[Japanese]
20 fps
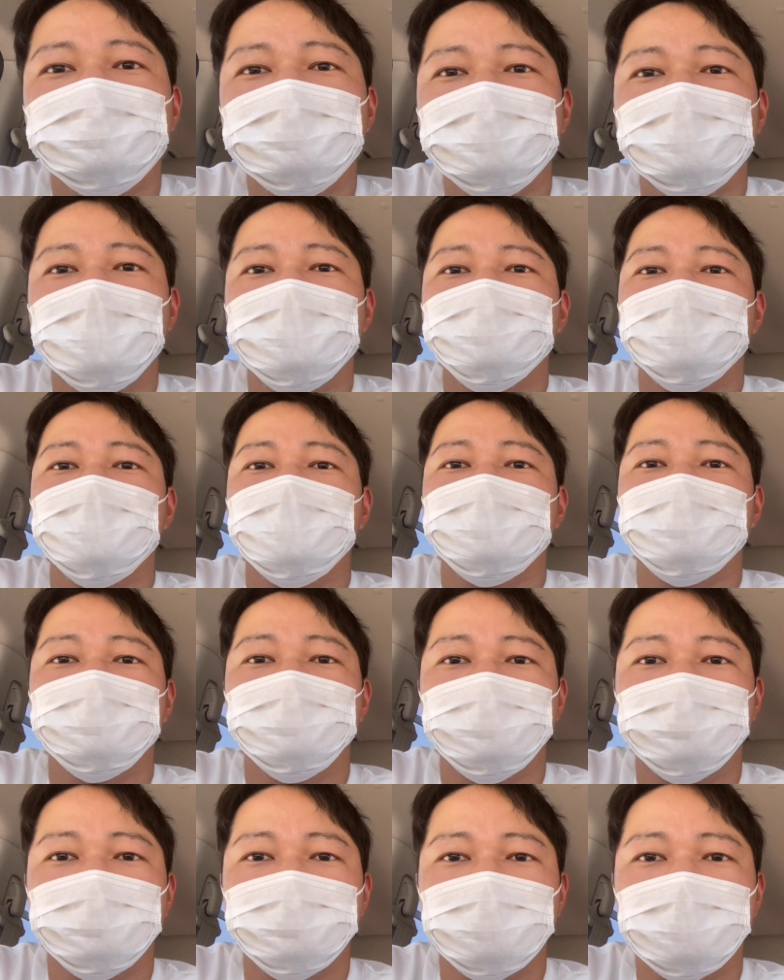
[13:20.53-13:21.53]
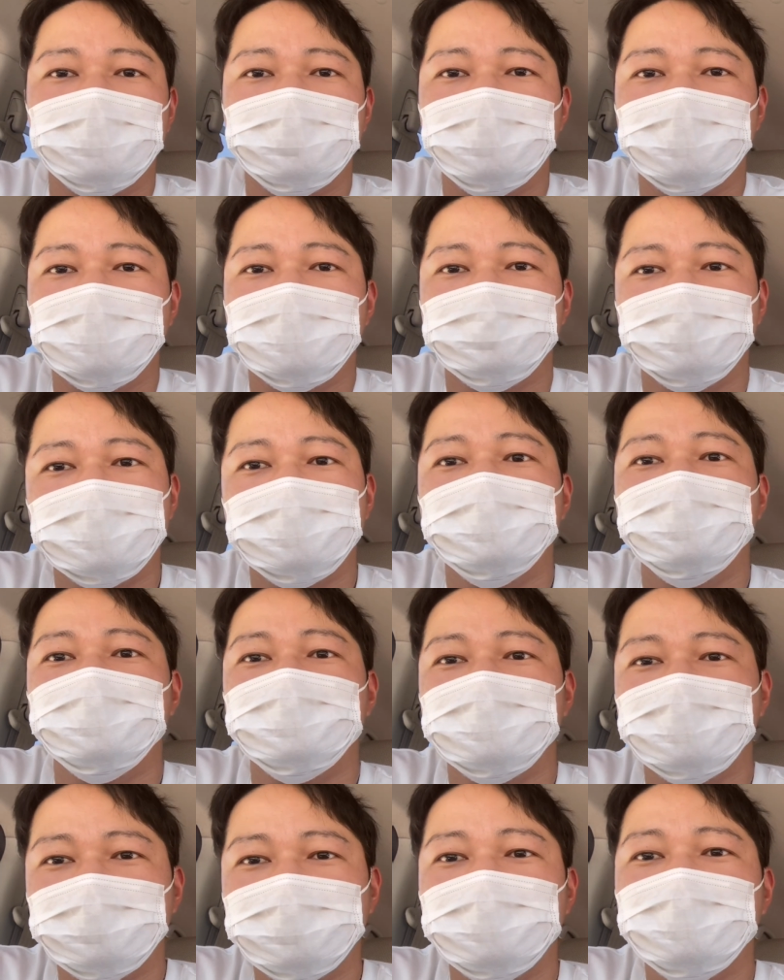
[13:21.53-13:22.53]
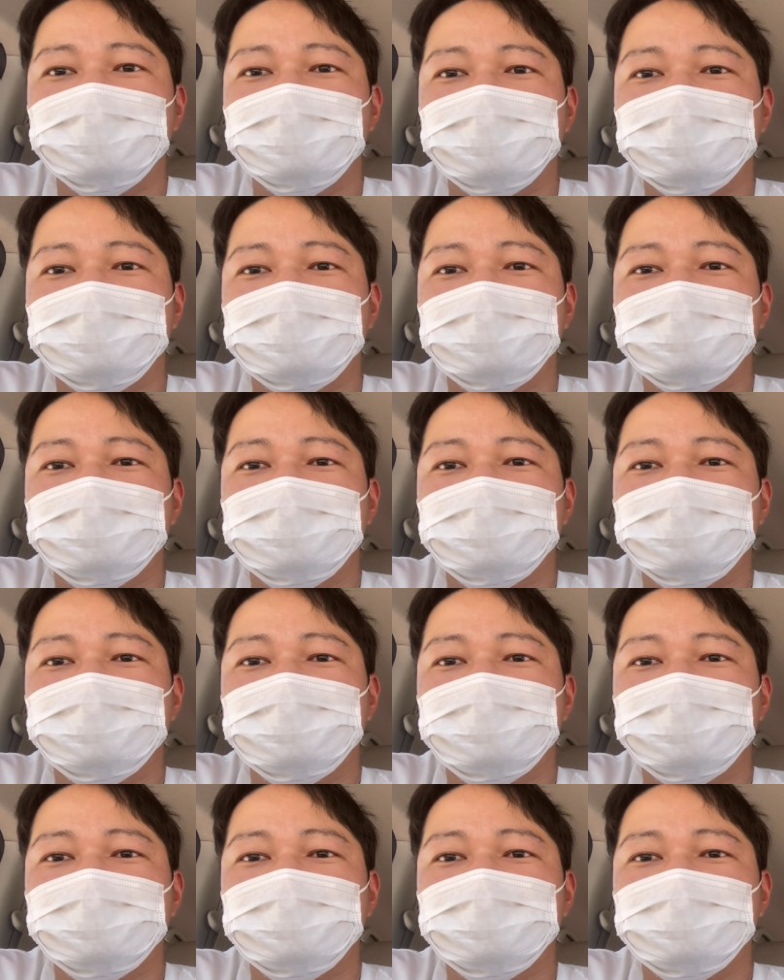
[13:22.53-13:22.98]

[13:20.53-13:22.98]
それではまた次の動画でお会いしましょう。さよなら。